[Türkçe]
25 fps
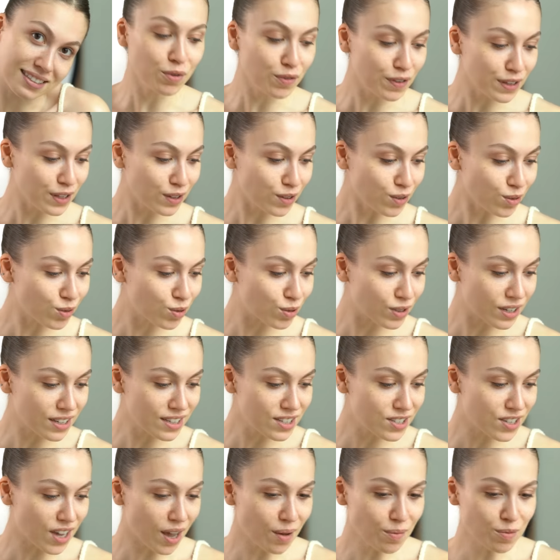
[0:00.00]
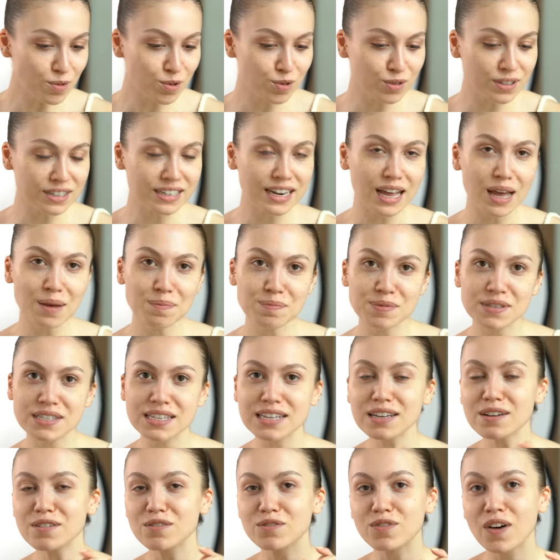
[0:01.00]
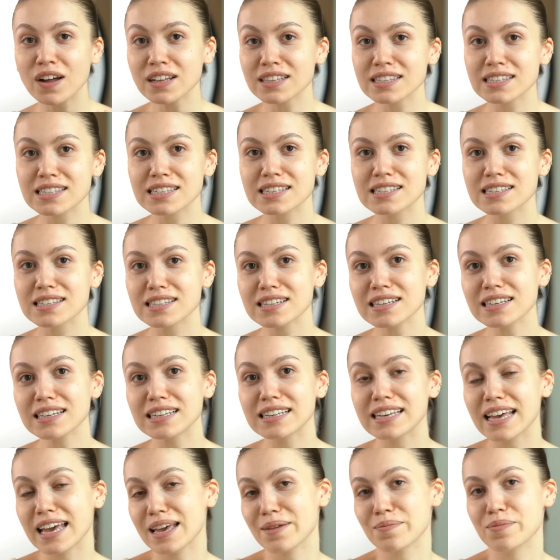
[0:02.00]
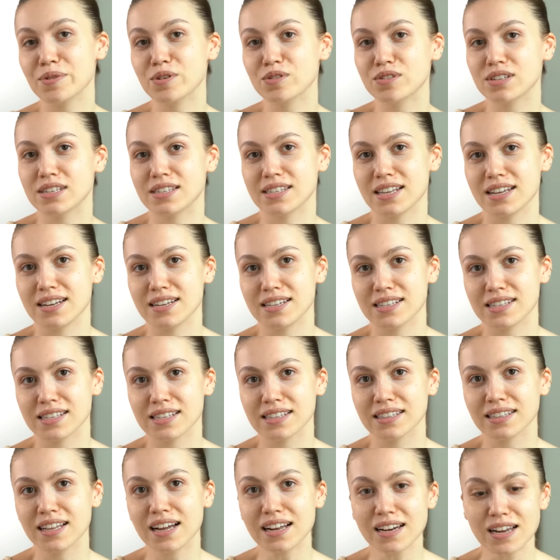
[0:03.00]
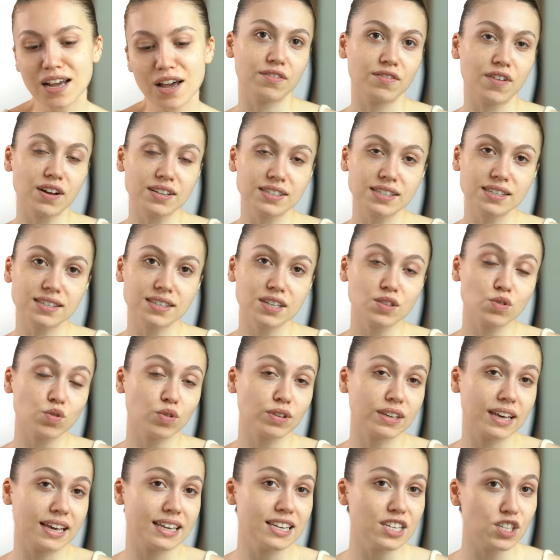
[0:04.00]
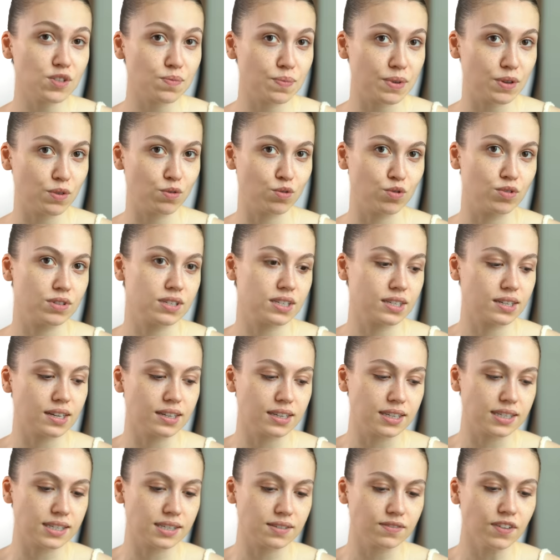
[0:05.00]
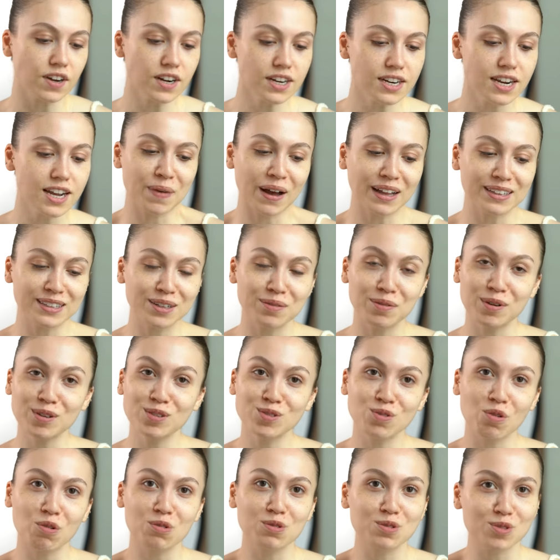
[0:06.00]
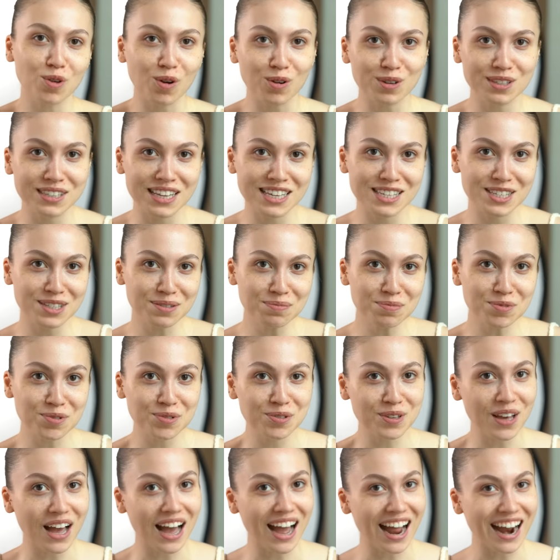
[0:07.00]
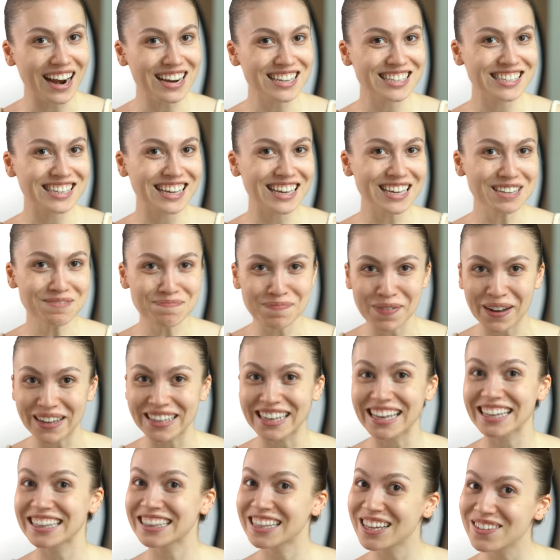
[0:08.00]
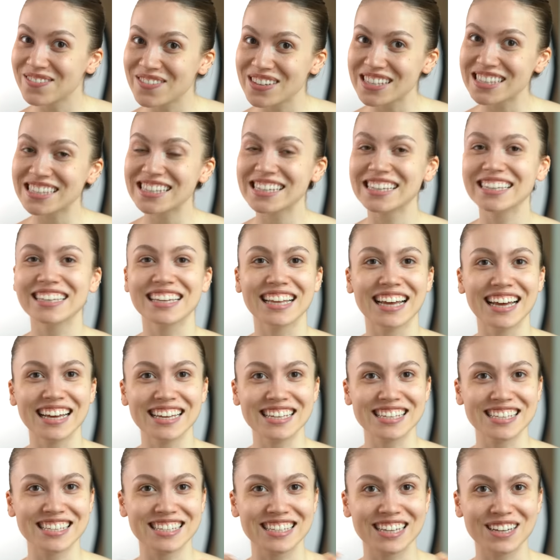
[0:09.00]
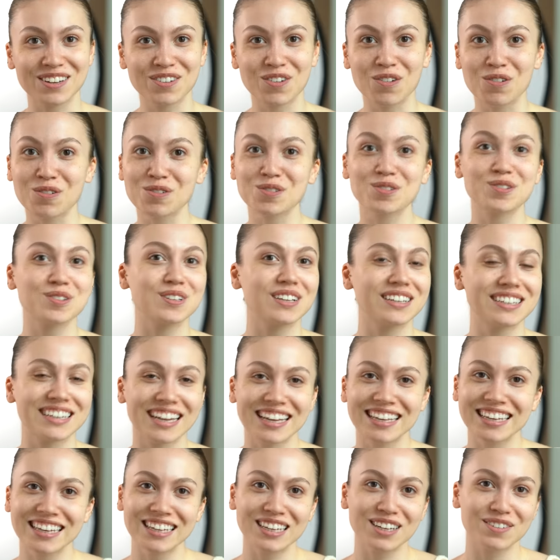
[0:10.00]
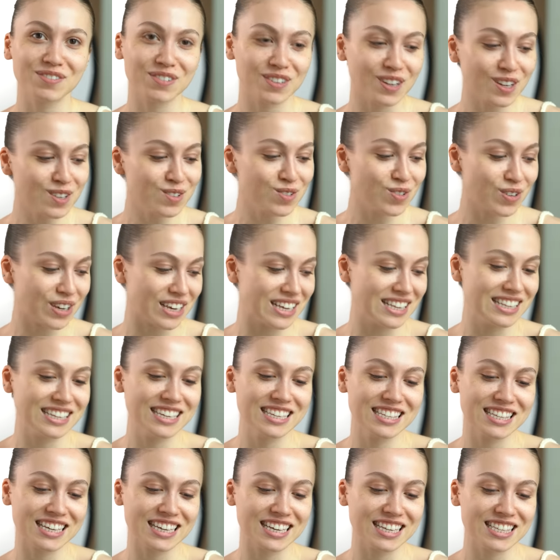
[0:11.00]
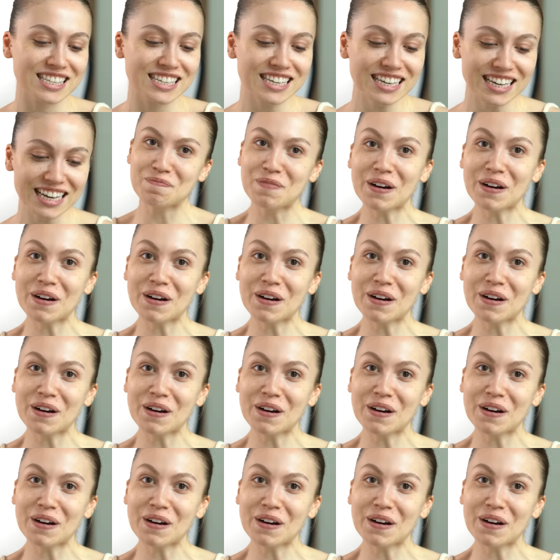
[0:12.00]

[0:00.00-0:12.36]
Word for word: Bu videoda kullanacağım ürünlerin hepsi Watsons'ın K-Beauty serisinden. Watsons'ta çok geniş bir ürün skalası var. Ben de böyle çok zor seçtim çünkü her şey paketlemesiyle, işte kokusuyla, rengiyle falan çok ilgi çekici.